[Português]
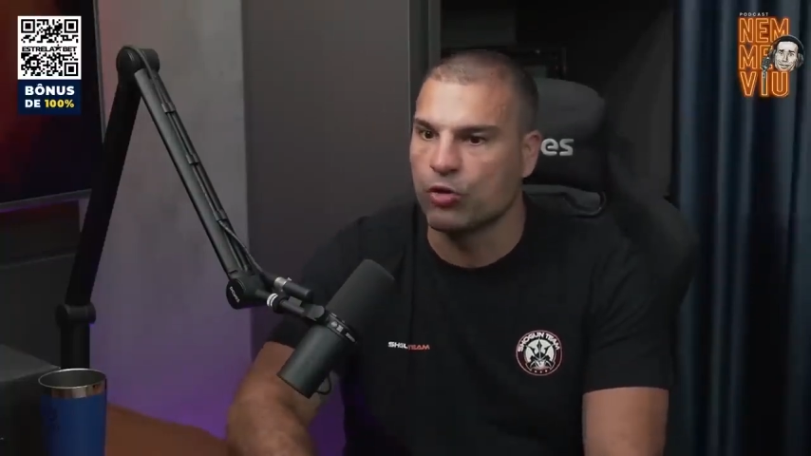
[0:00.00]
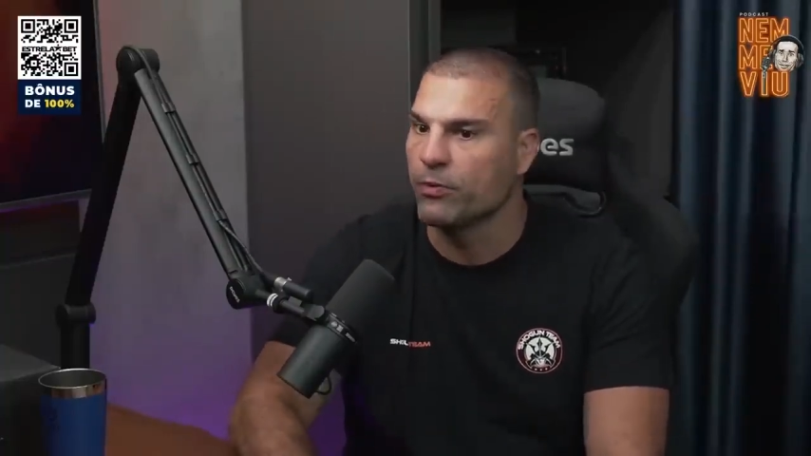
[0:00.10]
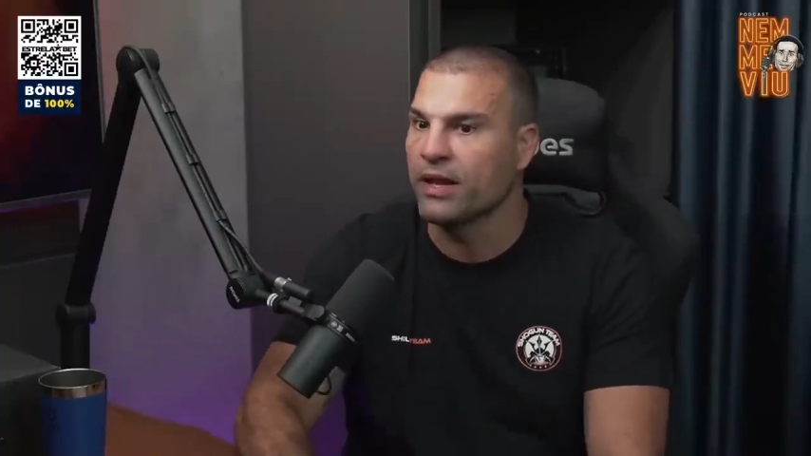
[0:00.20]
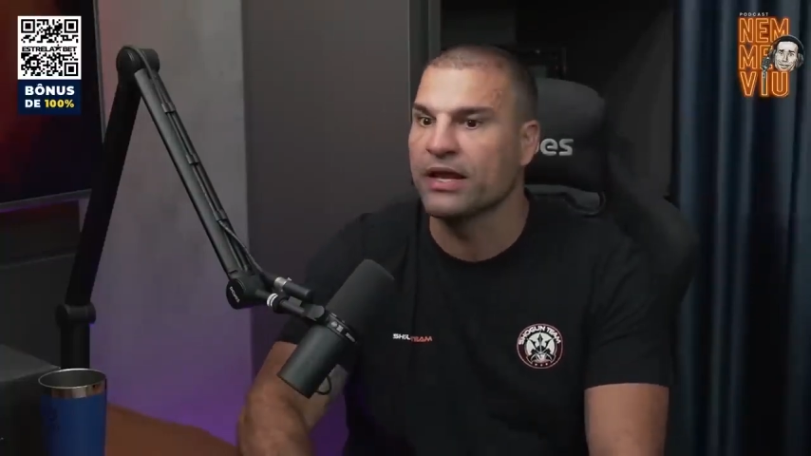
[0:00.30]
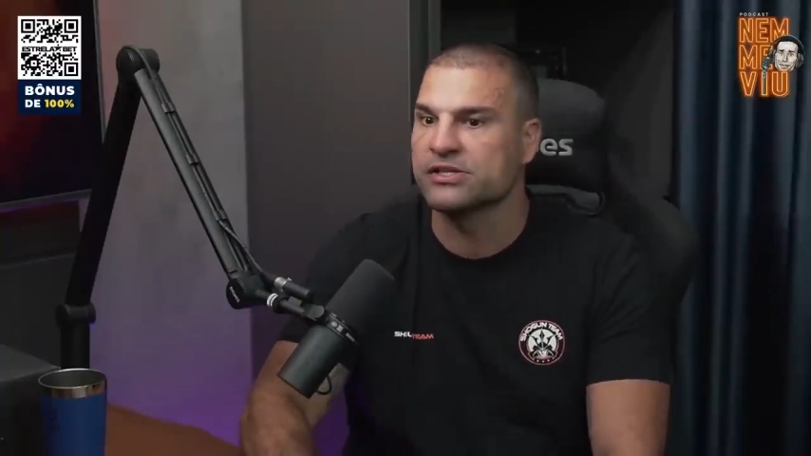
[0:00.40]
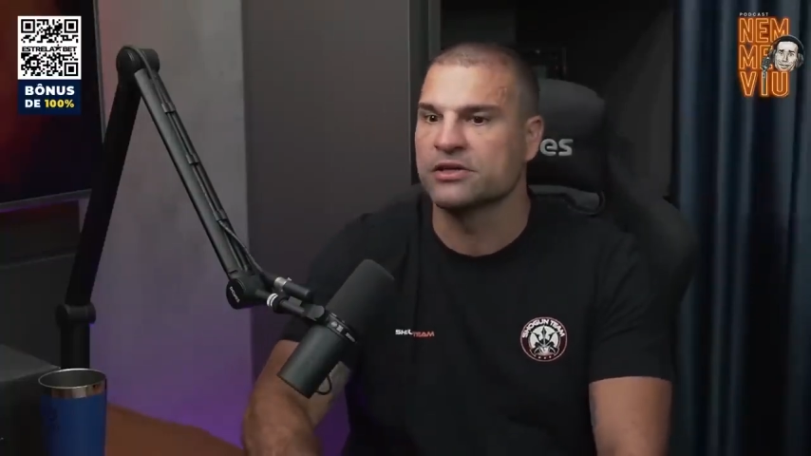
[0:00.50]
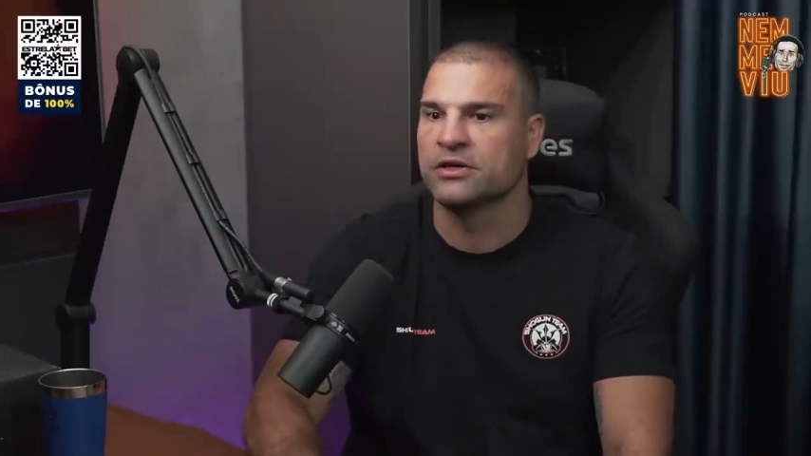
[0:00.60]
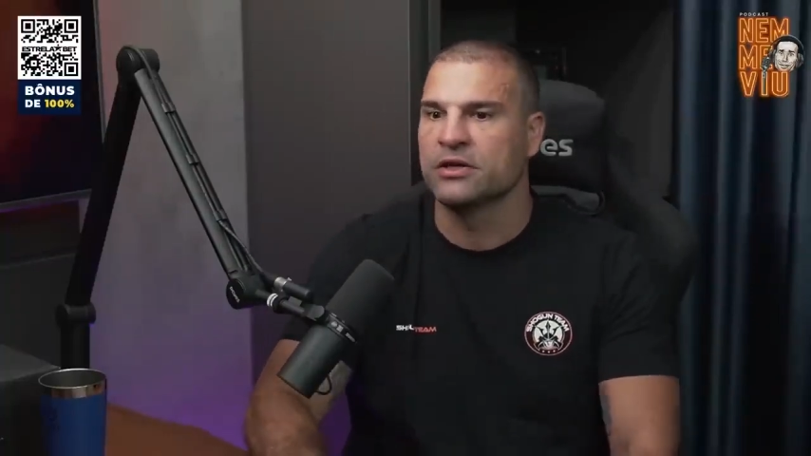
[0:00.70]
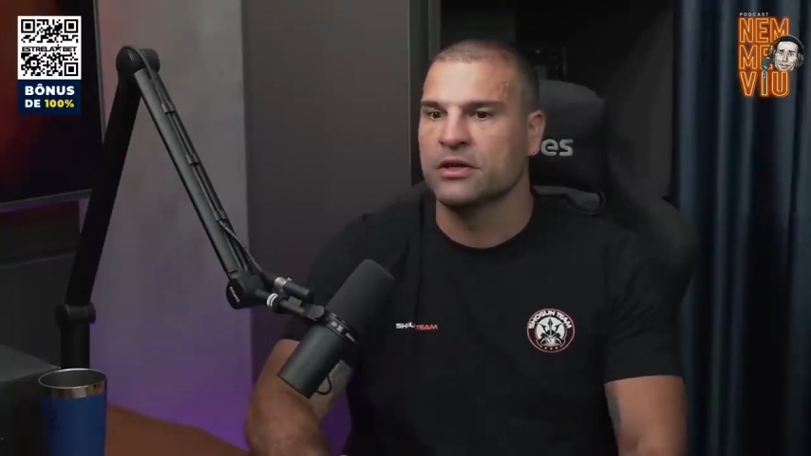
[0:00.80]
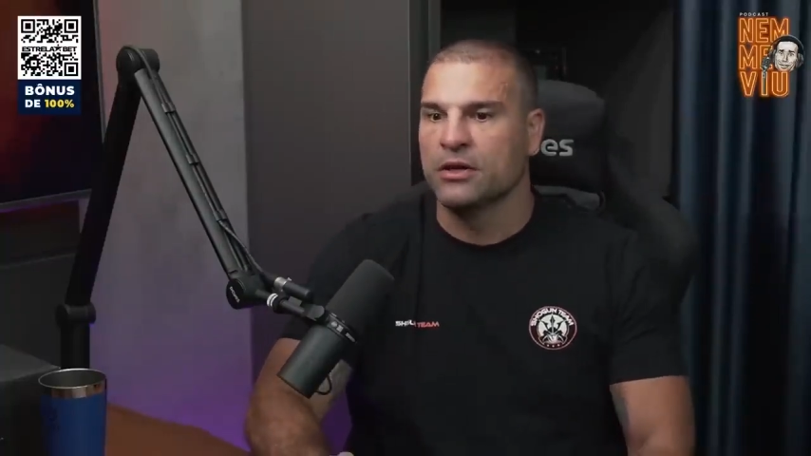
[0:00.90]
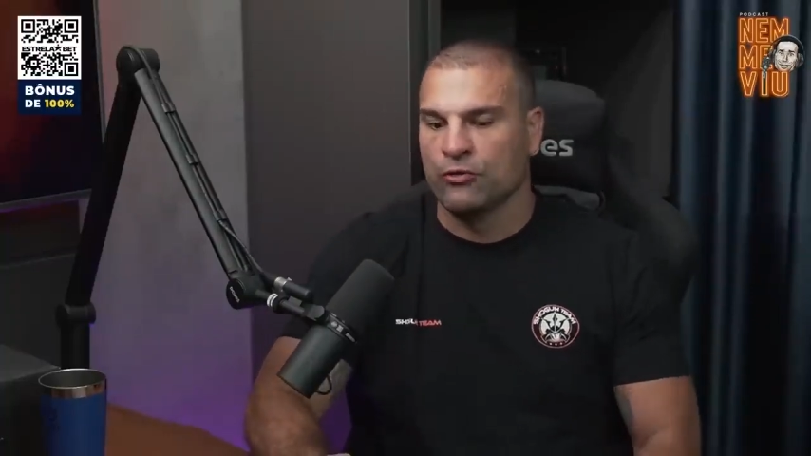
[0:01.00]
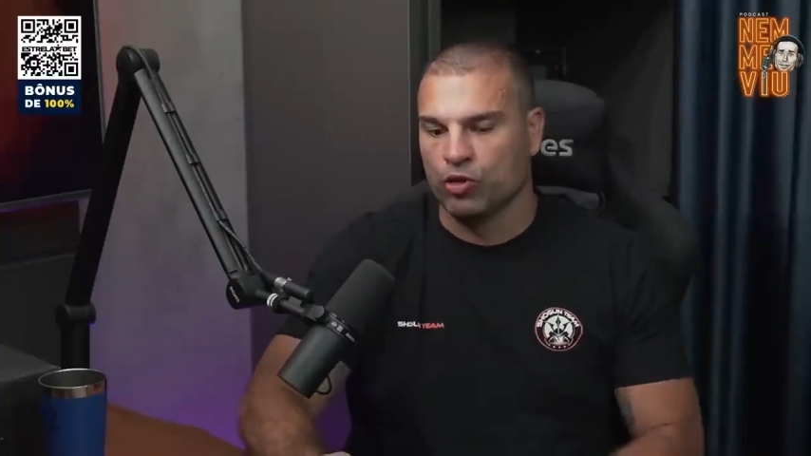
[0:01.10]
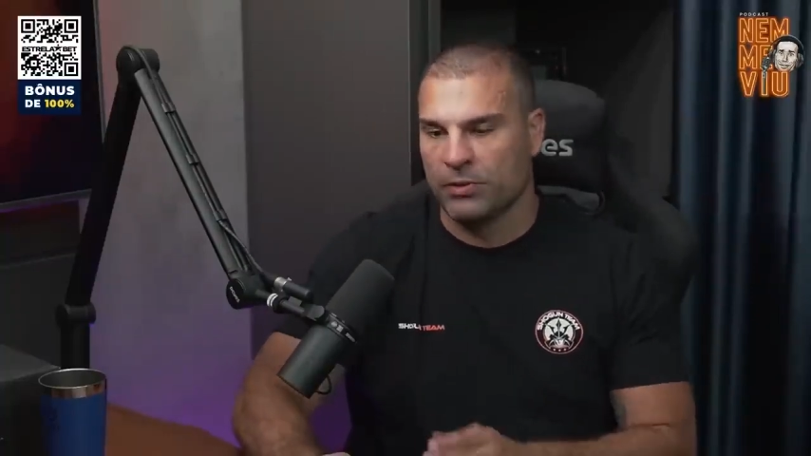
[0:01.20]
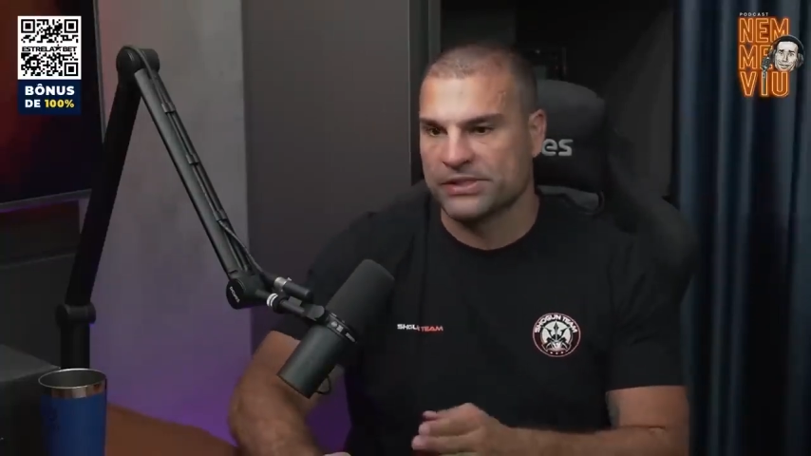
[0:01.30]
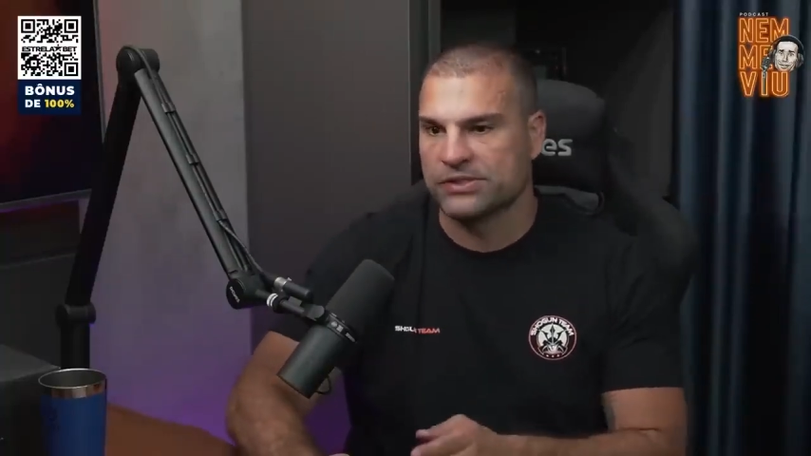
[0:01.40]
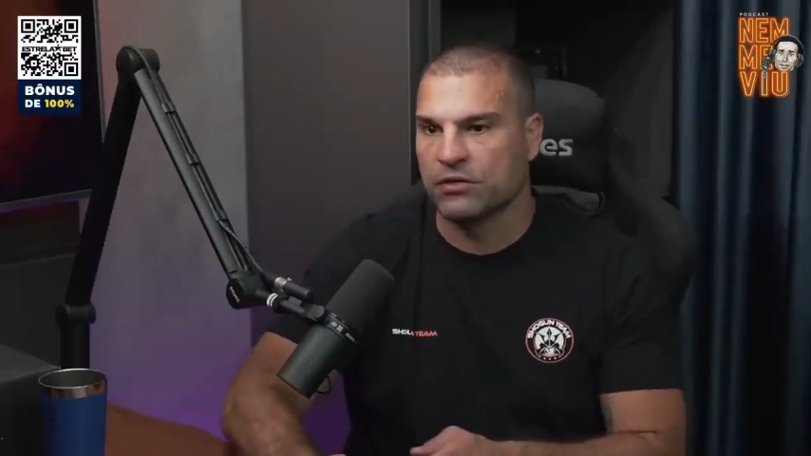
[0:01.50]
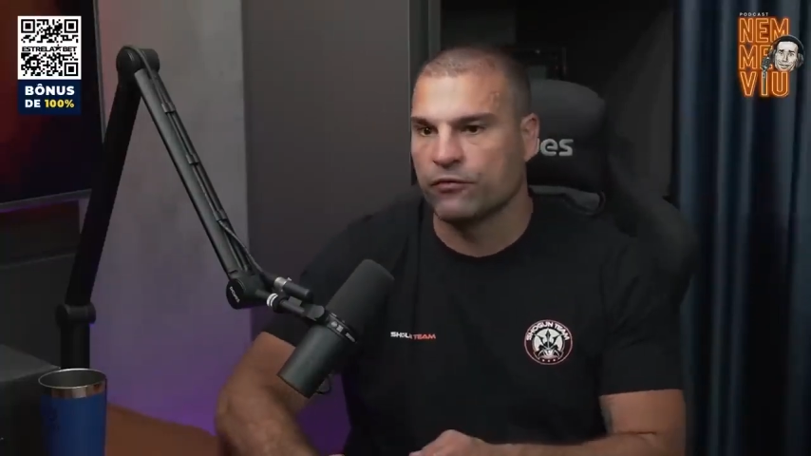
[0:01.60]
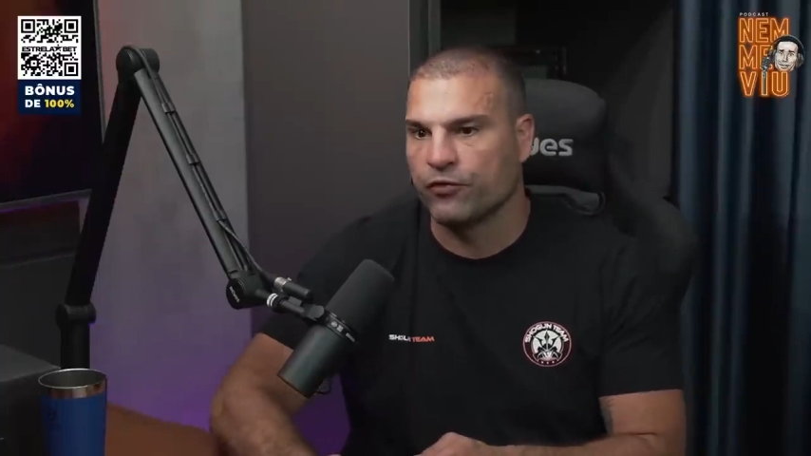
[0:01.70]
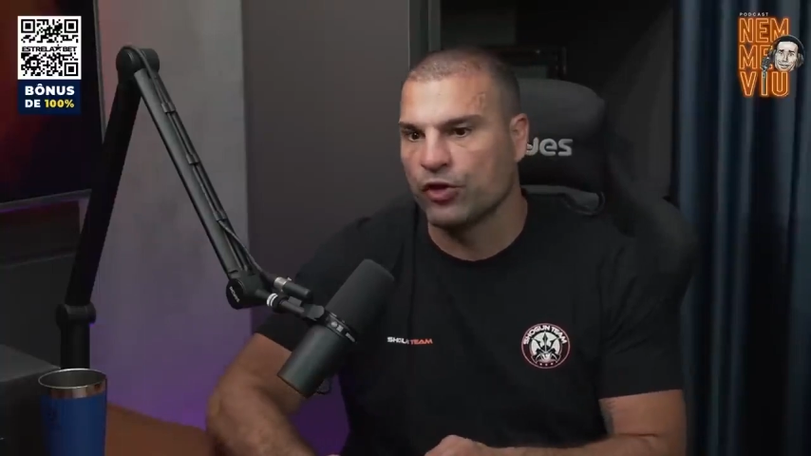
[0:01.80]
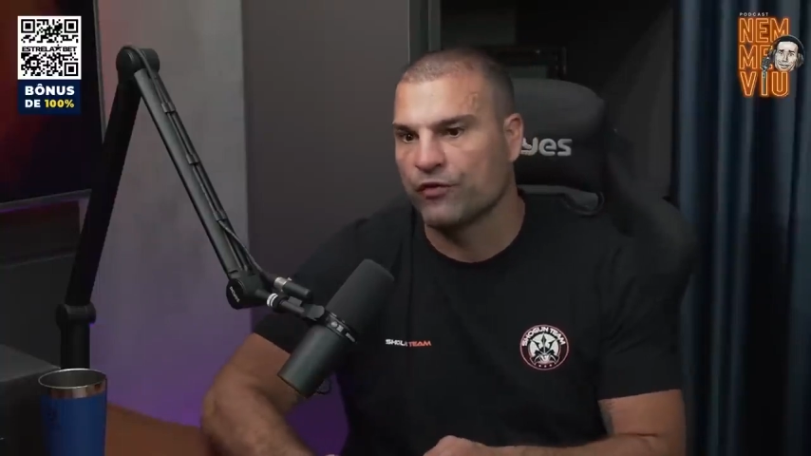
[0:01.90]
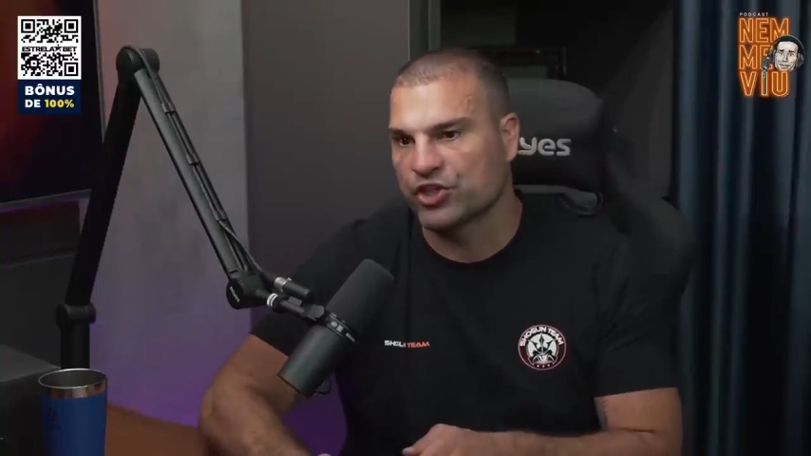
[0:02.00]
Pô, beleza do mestrão foi no